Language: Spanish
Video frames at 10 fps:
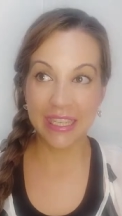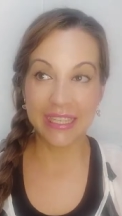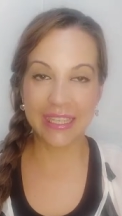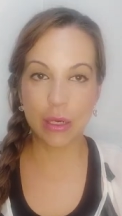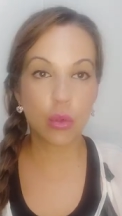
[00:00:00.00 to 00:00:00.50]

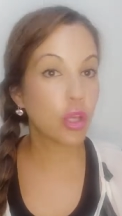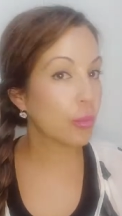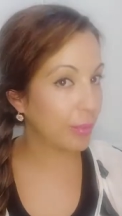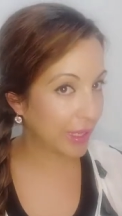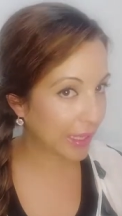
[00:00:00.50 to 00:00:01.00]
qué audio
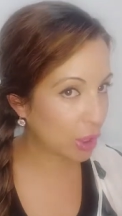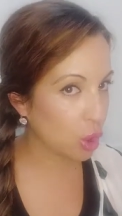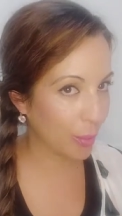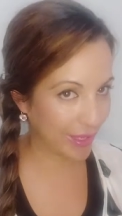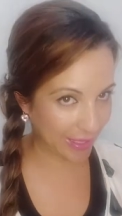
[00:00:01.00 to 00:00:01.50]
me
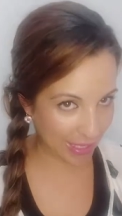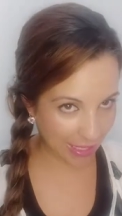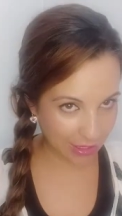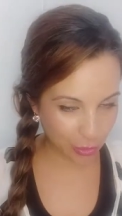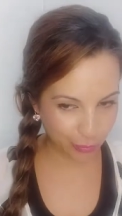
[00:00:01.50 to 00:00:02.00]

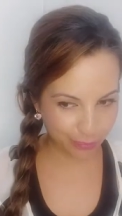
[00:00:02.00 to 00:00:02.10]
recomendáis.